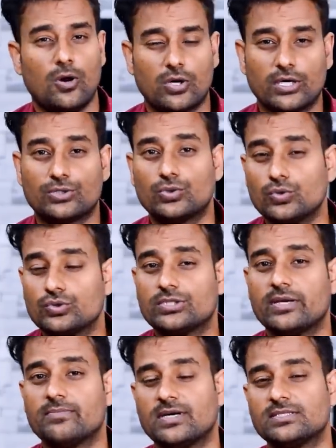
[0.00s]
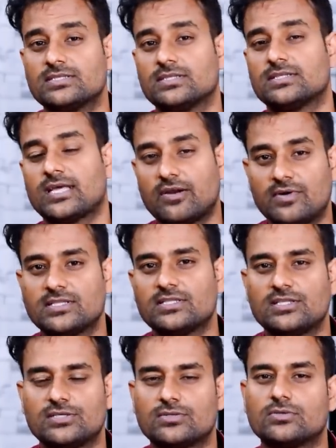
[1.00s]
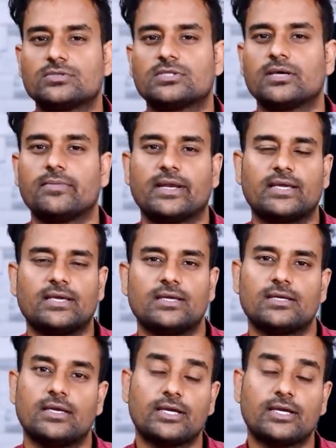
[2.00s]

ఒక టూ త్రీ మంత్స్ తర్వాత తీసుకొస్తే మనకి